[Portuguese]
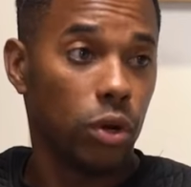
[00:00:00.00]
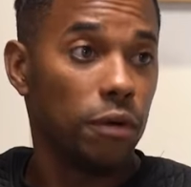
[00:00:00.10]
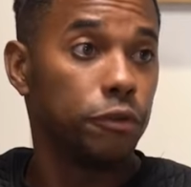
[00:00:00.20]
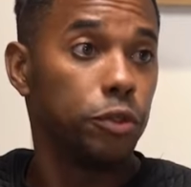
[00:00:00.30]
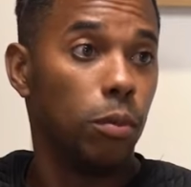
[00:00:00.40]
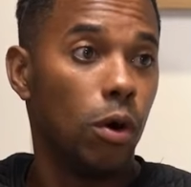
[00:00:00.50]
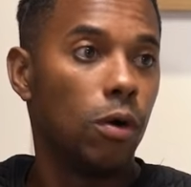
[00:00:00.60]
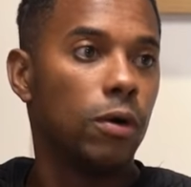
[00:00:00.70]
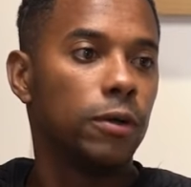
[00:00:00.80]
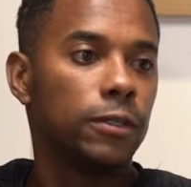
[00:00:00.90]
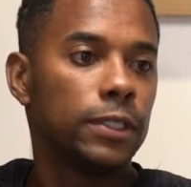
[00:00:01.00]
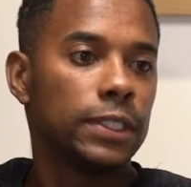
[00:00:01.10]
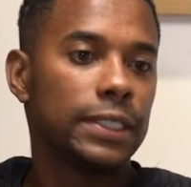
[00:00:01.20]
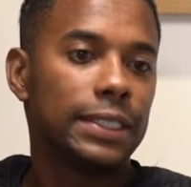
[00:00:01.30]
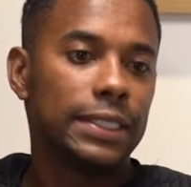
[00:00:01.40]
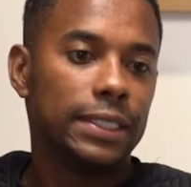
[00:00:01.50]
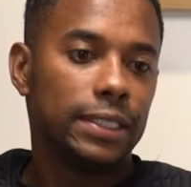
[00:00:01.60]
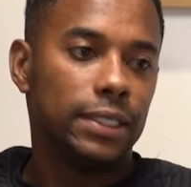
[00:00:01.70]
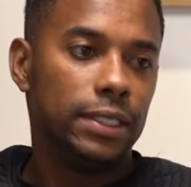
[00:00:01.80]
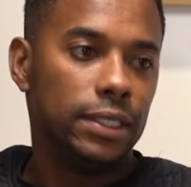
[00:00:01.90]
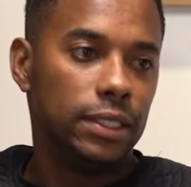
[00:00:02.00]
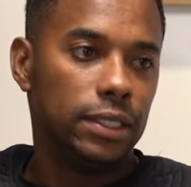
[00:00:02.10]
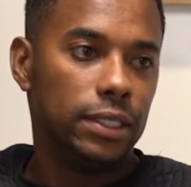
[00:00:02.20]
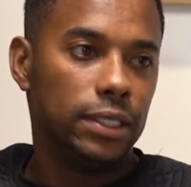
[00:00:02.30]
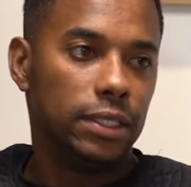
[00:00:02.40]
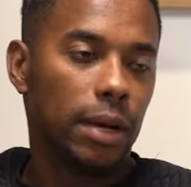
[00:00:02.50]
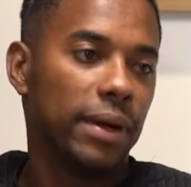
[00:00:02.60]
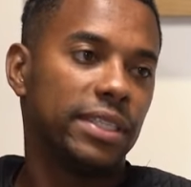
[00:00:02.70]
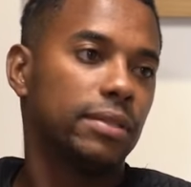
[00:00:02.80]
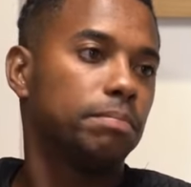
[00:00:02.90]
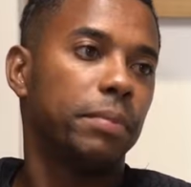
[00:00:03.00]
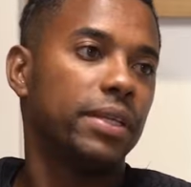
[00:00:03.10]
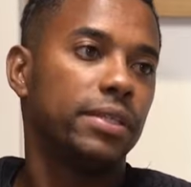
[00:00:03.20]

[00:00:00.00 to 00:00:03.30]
que nos últimos dias acompanhava de perto, mas de uma maneira bastante